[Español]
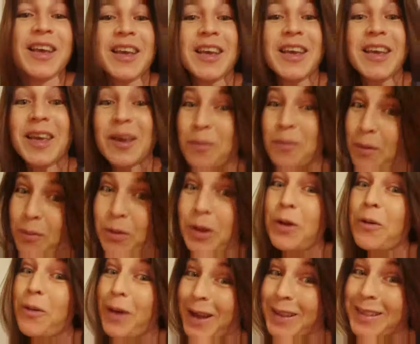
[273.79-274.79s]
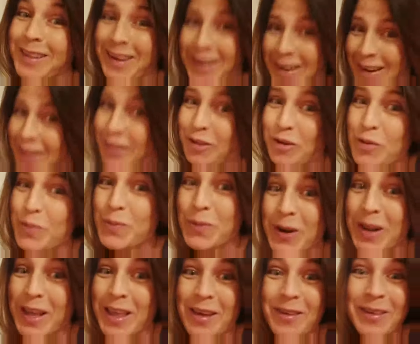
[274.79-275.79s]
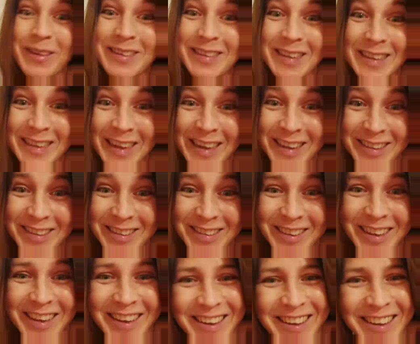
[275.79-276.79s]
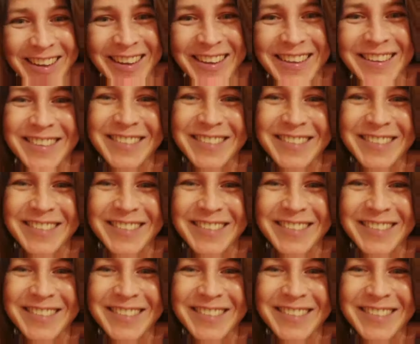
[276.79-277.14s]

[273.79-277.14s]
y que más bien nos vas a tener a todos por allá visitándote.